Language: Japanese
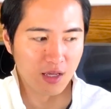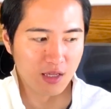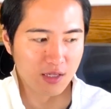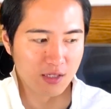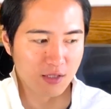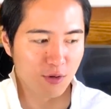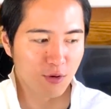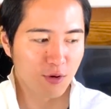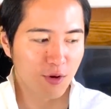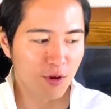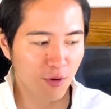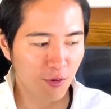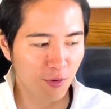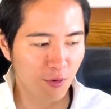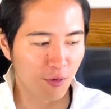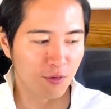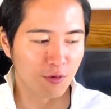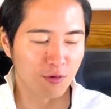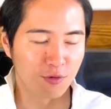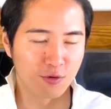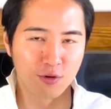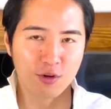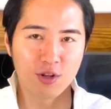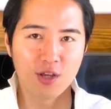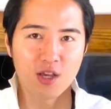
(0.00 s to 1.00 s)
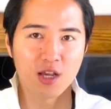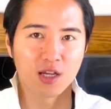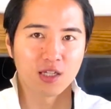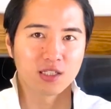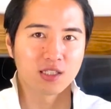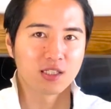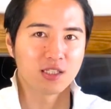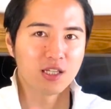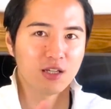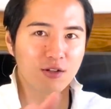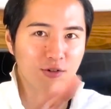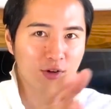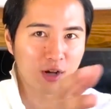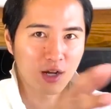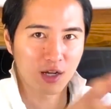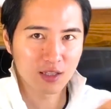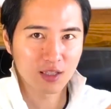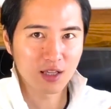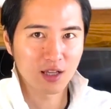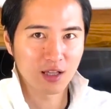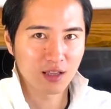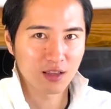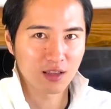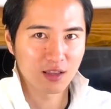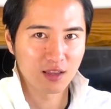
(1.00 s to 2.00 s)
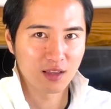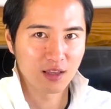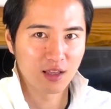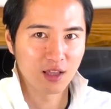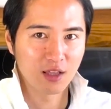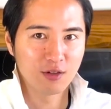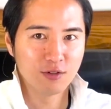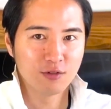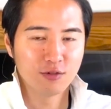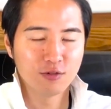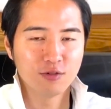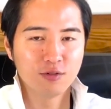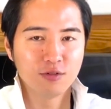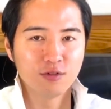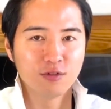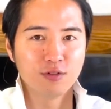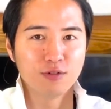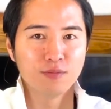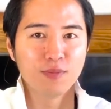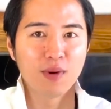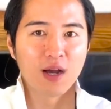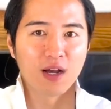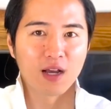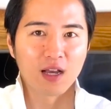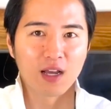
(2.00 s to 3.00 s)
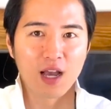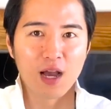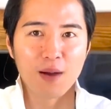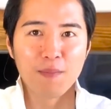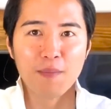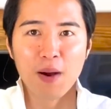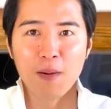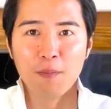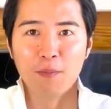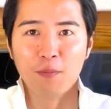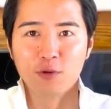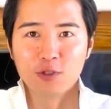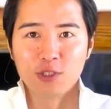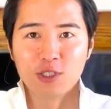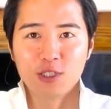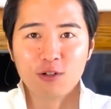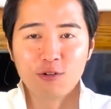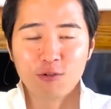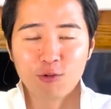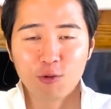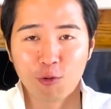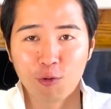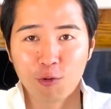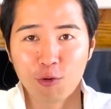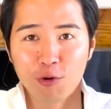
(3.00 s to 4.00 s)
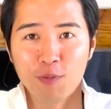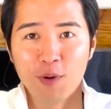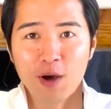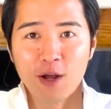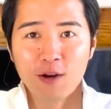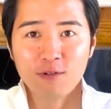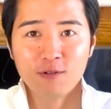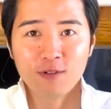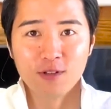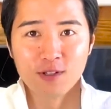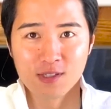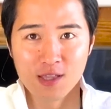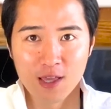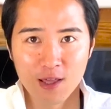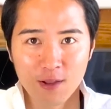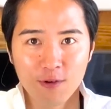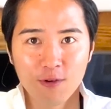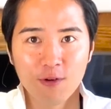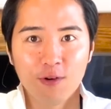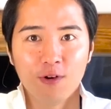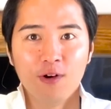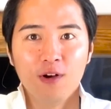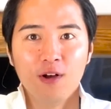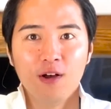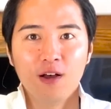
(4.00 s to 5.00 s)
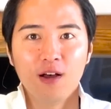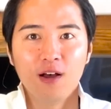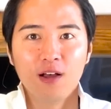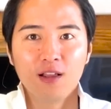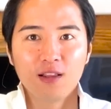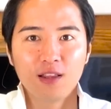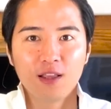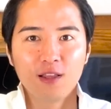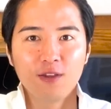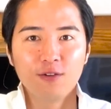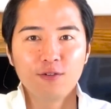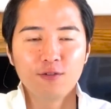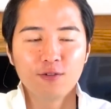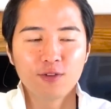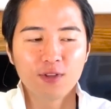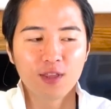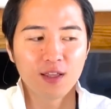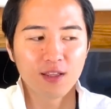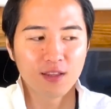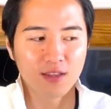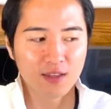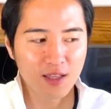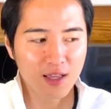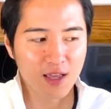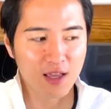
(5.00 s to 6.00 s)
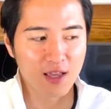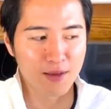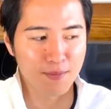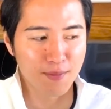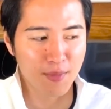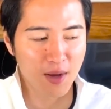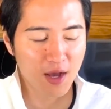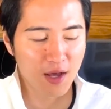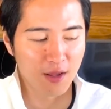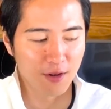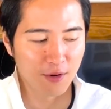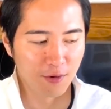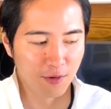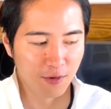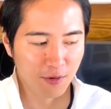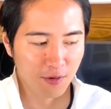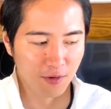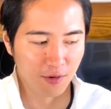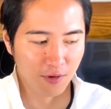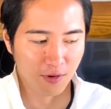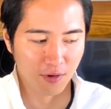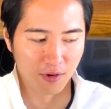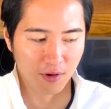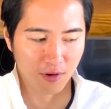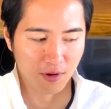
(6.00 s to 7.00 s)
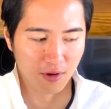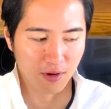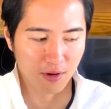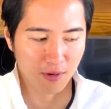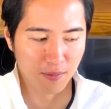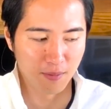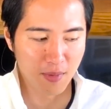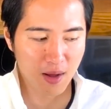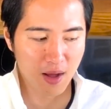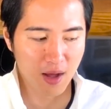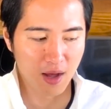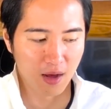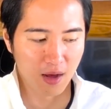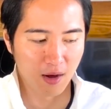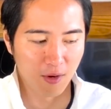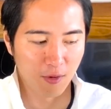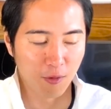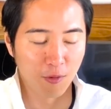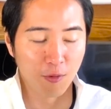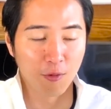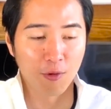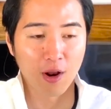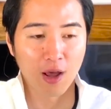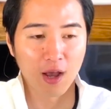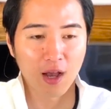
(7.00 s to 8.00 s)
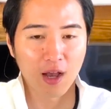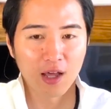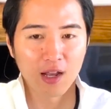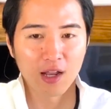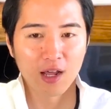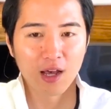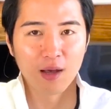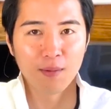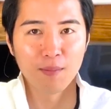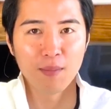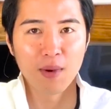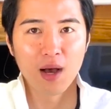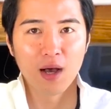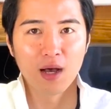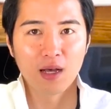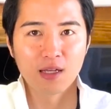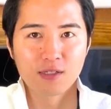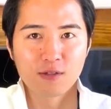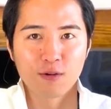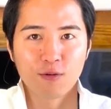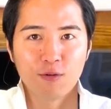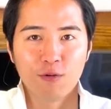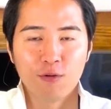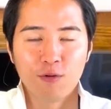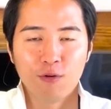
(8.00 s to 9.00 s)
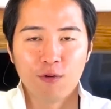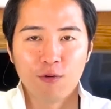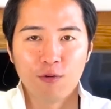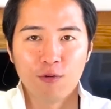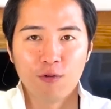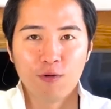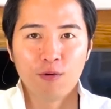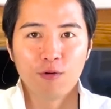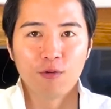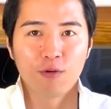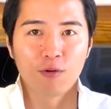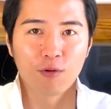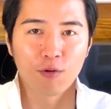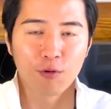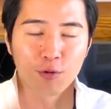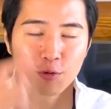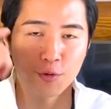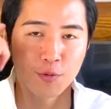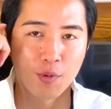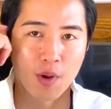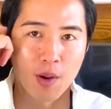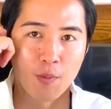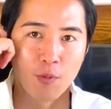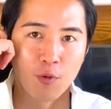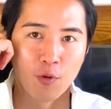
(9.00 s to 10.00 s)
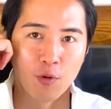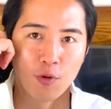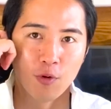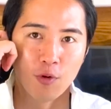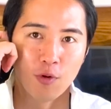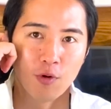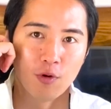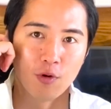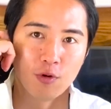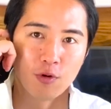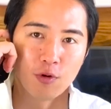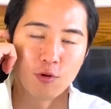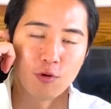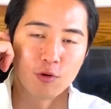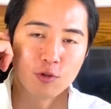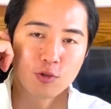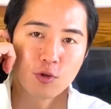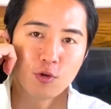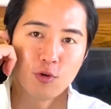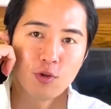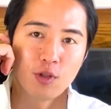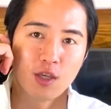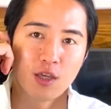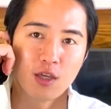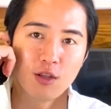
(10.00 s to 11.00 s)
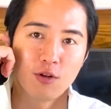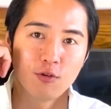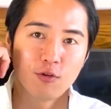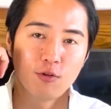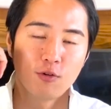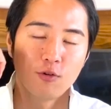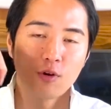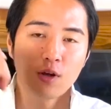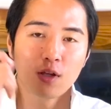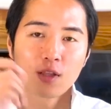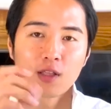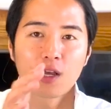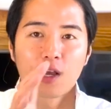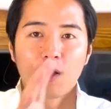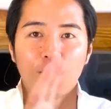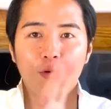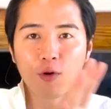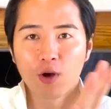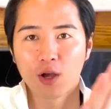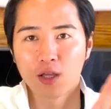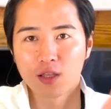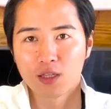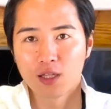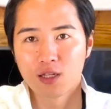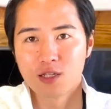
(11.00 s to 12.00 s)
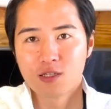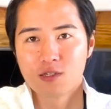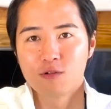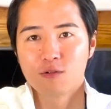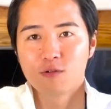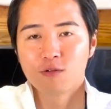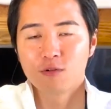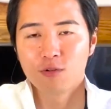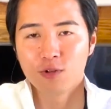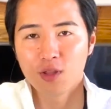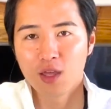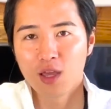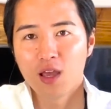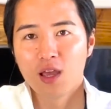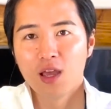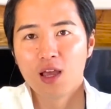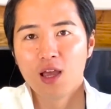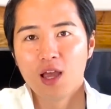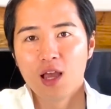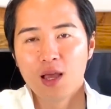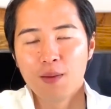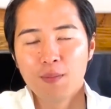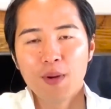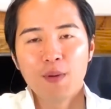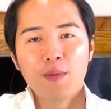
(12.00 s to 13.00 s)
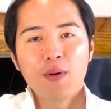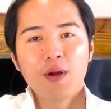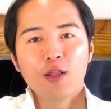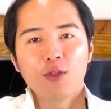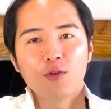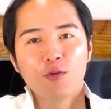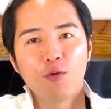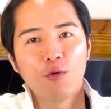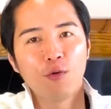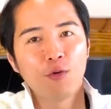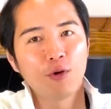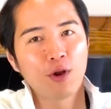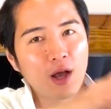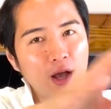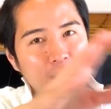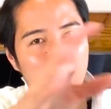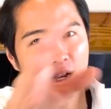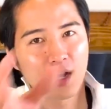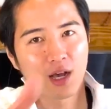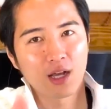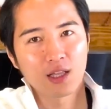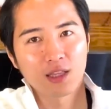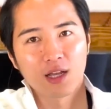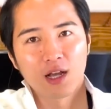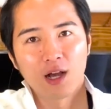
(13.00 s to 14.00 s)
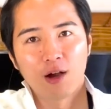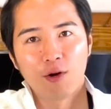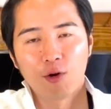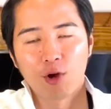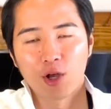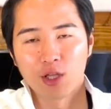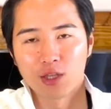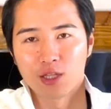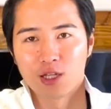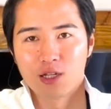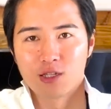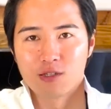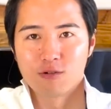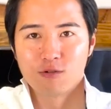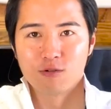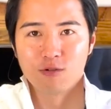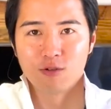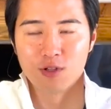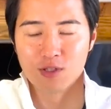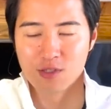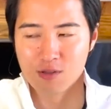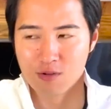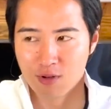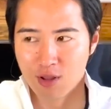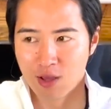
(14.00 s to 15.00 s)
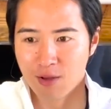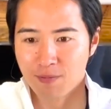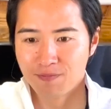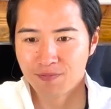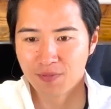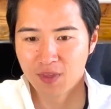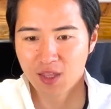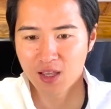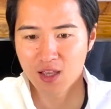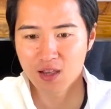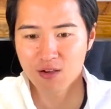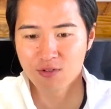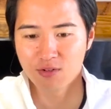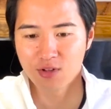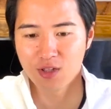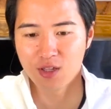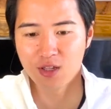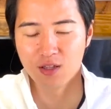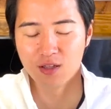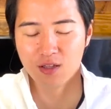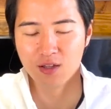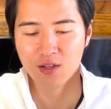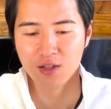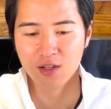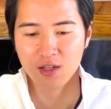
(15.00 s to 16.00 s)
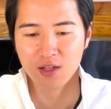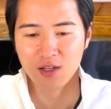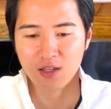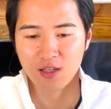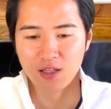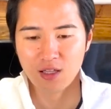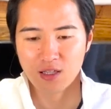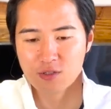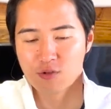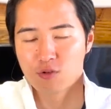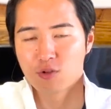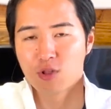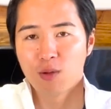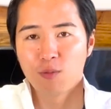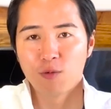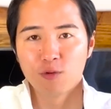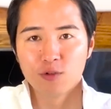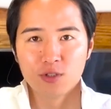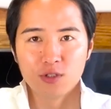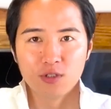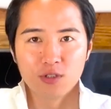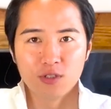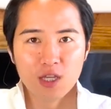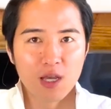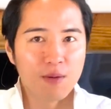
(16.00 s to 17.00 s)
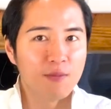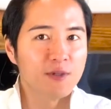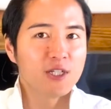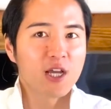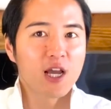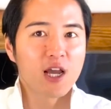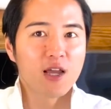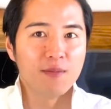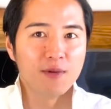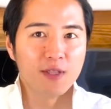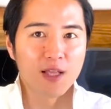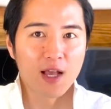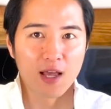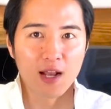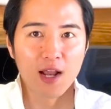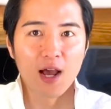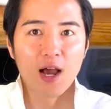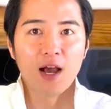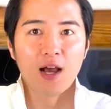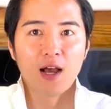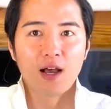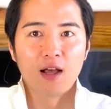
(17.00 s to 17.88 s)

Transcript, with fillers: それをクリアしてる方っていう、我慢もしてるところもあるんですけど、っていう点で、おおらかな、そのことはもう了承できるという方が多かったりするので、割とおおらかな方が多かったりするんですよね。で、逆に、いや、そんなもんやめちゃえ、みたいな。